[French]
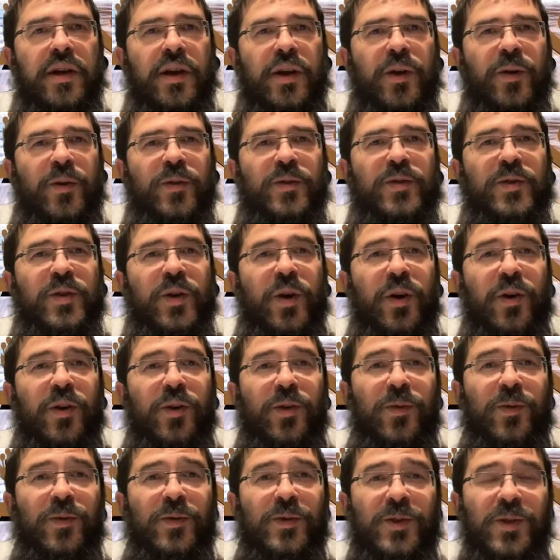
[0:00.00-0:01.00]
On se rend
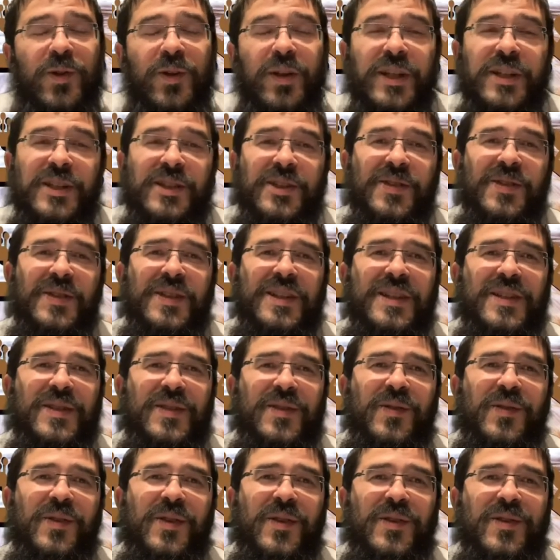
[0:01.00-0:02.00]
compte que les gens qui
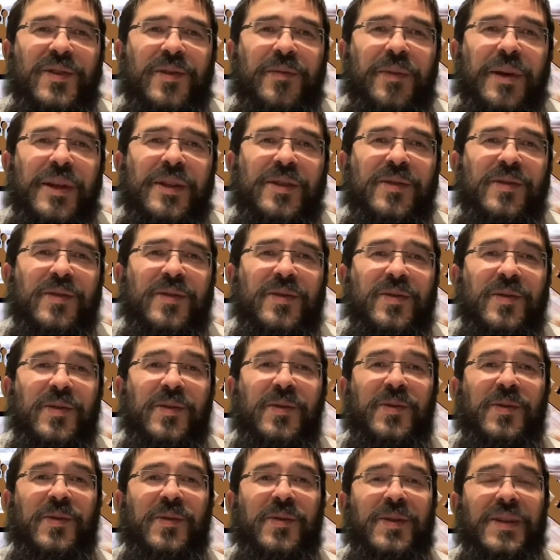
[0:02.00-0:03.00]
sont dans ce bateau sont
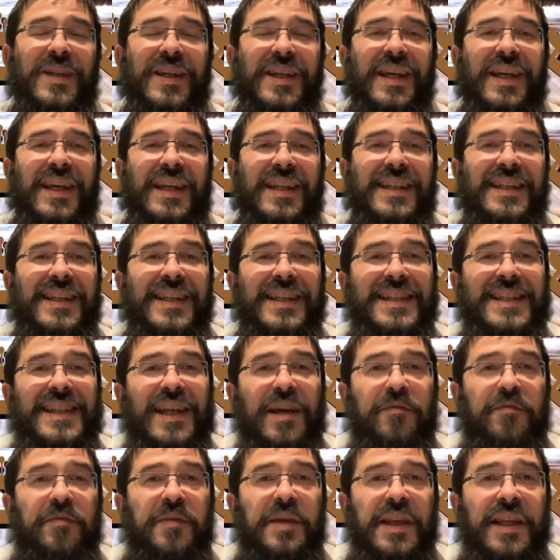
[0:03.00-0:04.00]
donc des
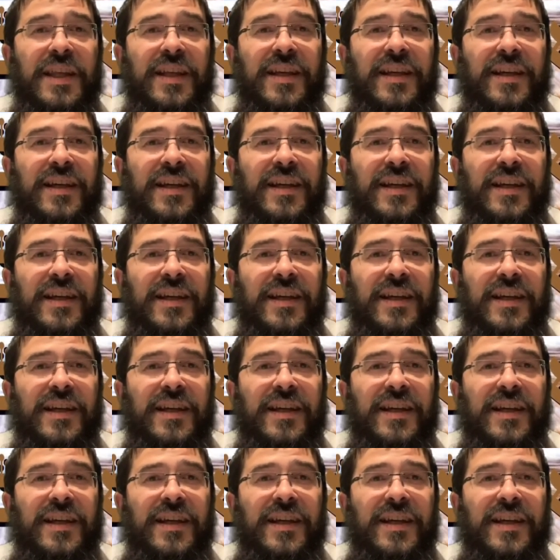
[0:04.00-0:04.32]
amis,